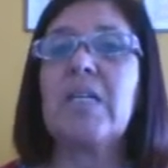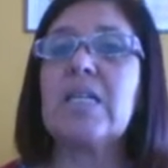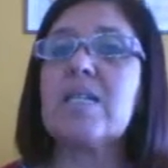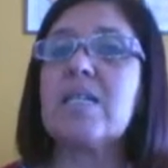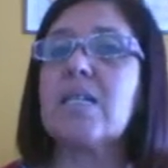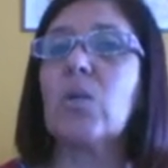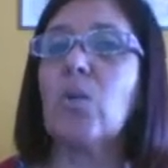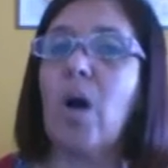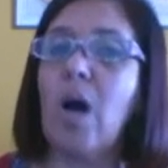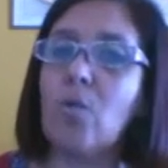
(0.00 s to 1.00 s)

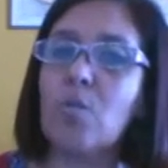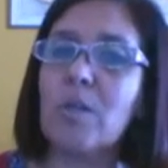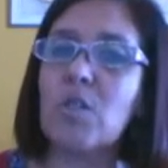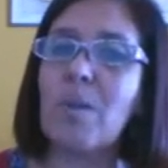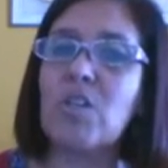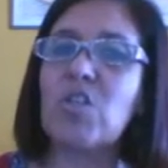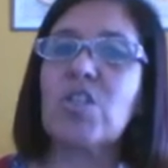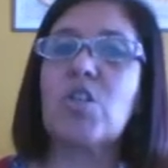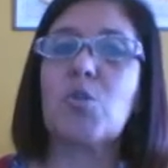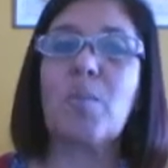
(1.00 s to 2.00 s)
Ensino algumas
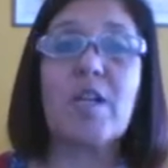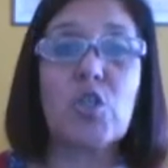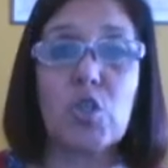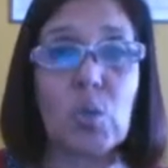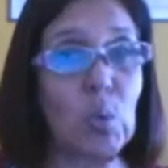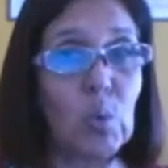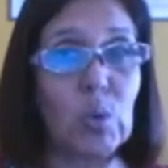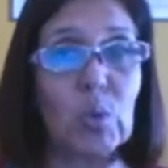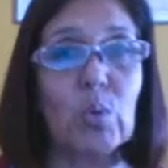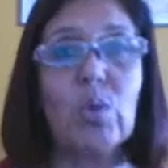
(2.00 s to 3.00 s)
magias para
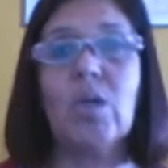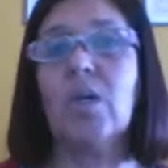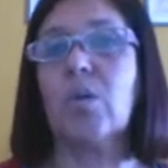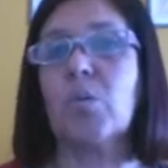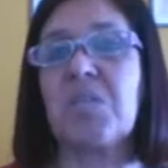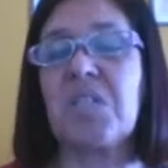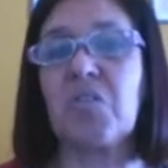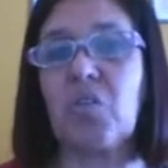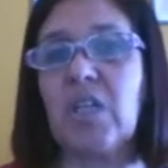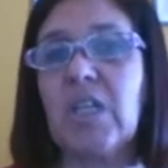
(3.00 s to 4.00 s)
estudo, com
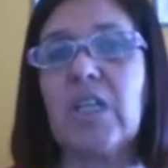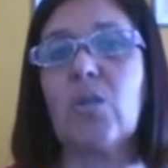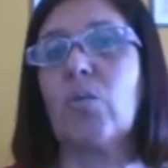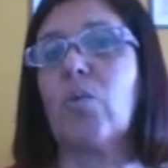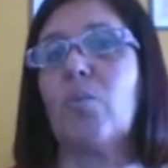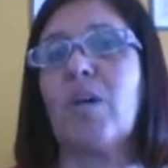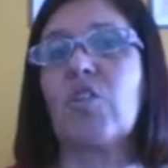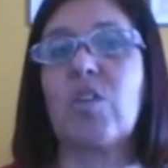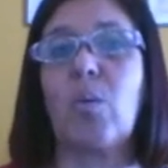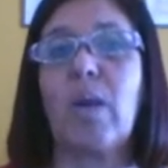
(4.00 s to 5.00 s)
citrino, com
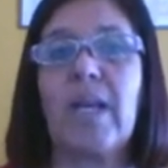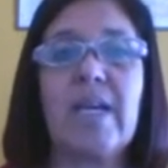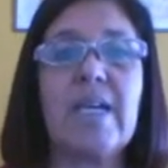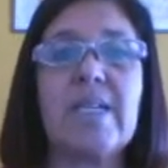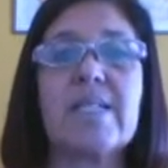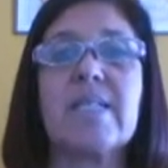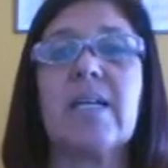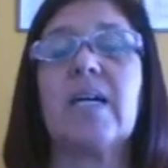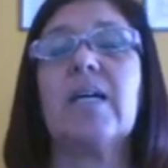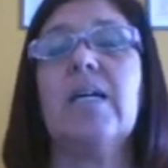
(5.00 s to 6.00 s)
bastão
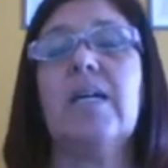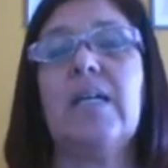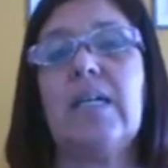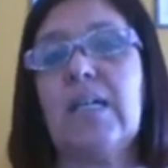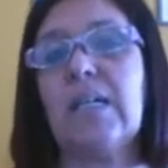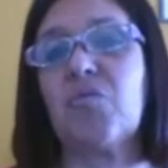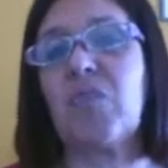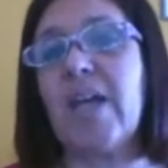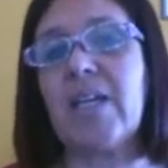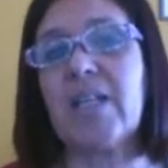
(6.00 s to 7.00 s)
laser é,
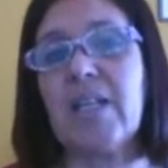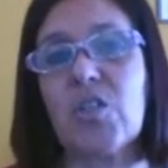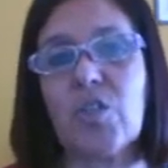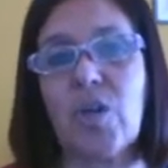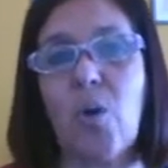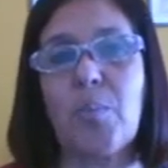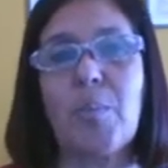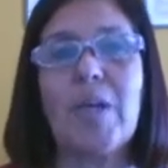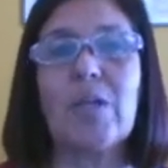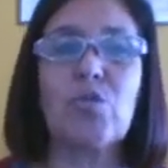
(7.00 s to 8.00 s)
técnicas de
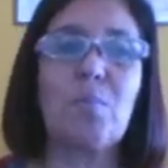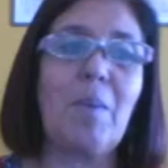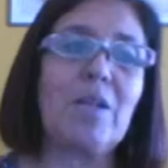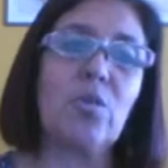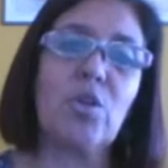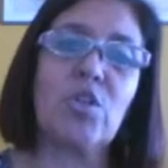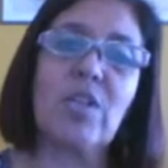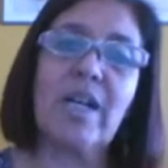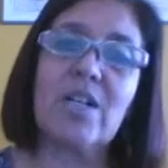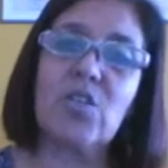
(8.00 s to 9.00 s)
rompimento de padrões
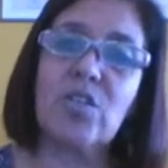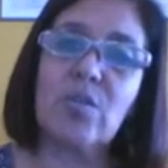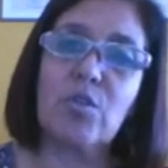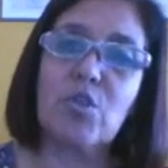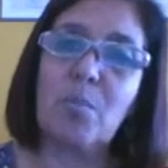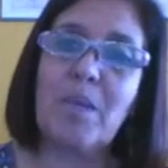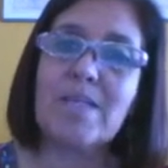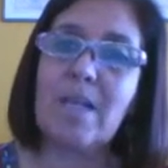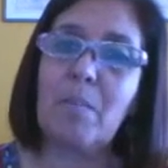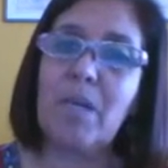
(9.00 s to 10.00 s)
negativos de
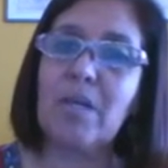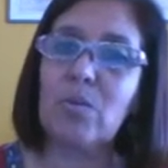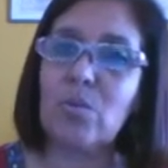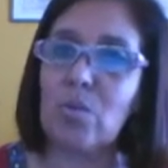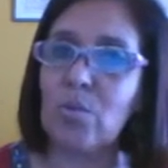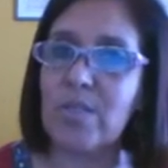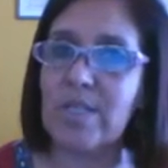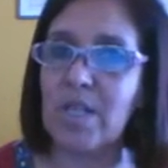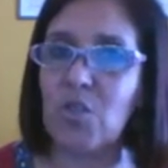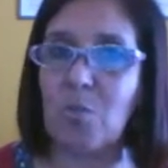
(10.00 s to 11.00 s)
pensamentos ou de
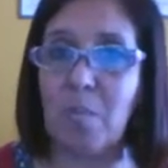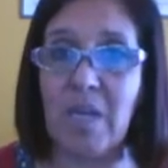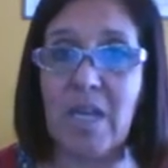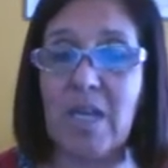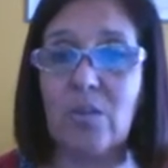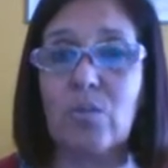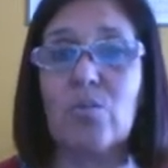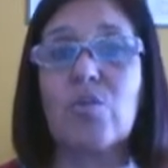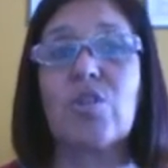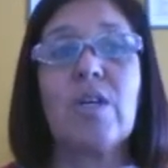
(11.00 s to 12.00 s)

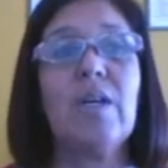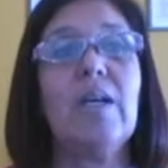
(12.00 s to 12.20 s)
sentimentos,